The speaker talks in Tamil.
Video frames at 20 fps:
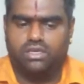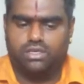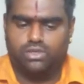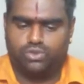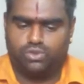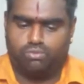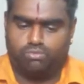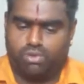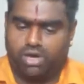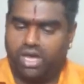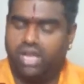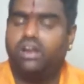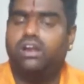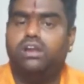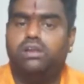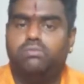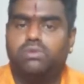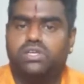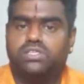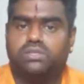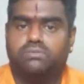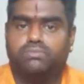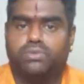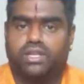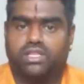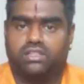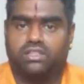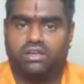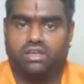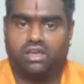ஸோ மார்கழி மாதம்
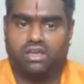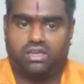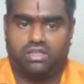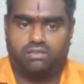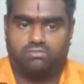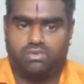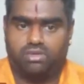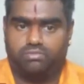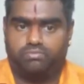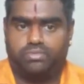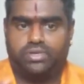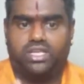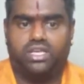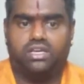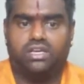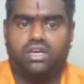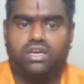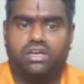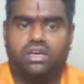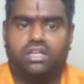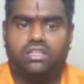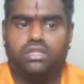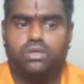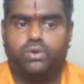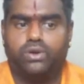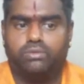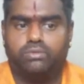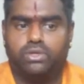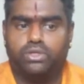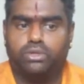பிறந்திருக்காங்க நம்ம பிரியங்கா காந்தி
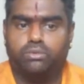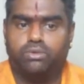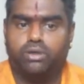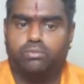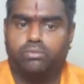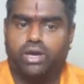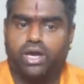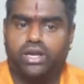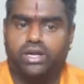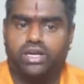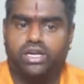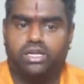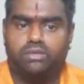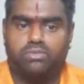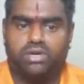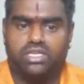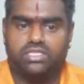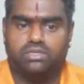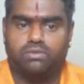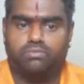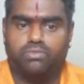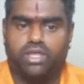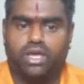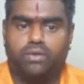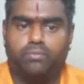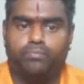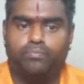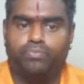கூட பார்த்தோம்னா மார்கழி மாதம்தான்